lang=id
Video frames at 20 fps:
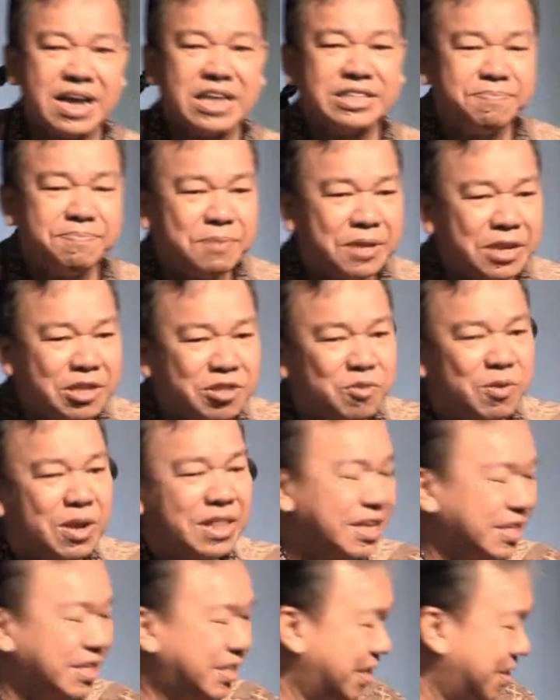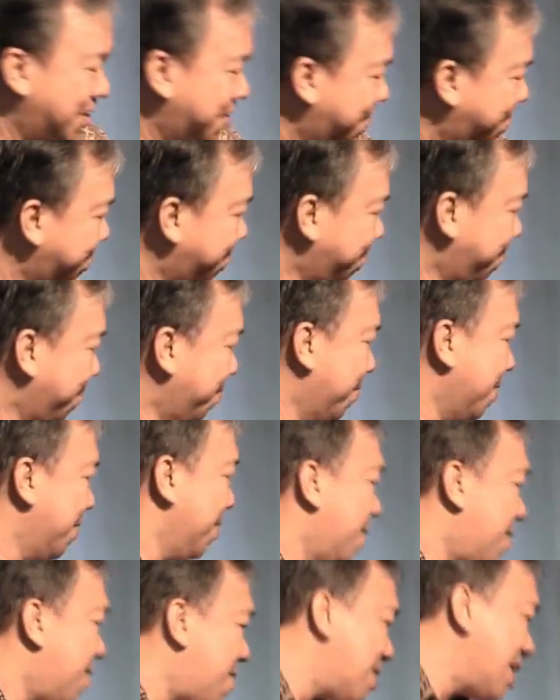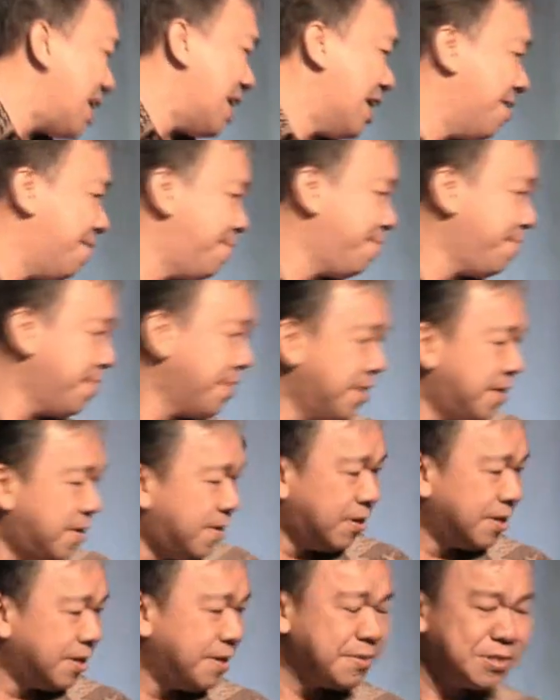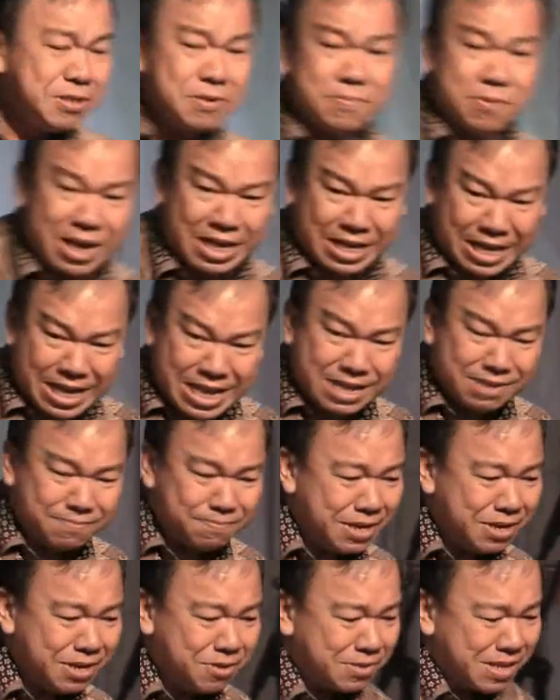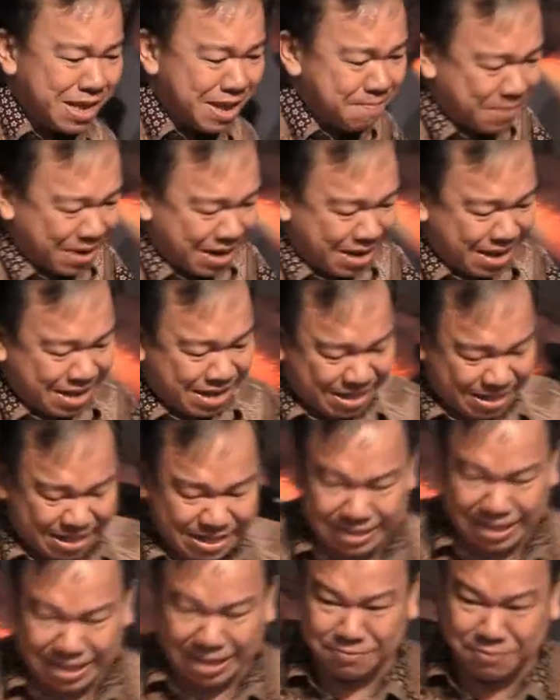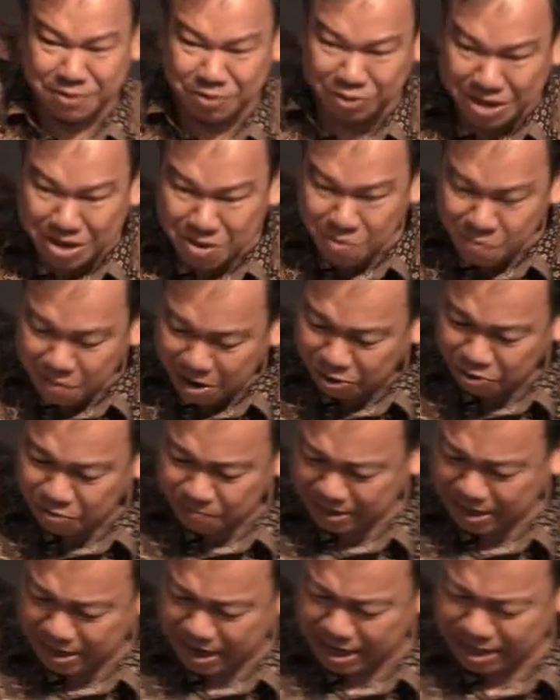spiritualitas itu. Oke, okay. itu boleh klik berikutnya pada teks berikutnya. Waktu perjalanan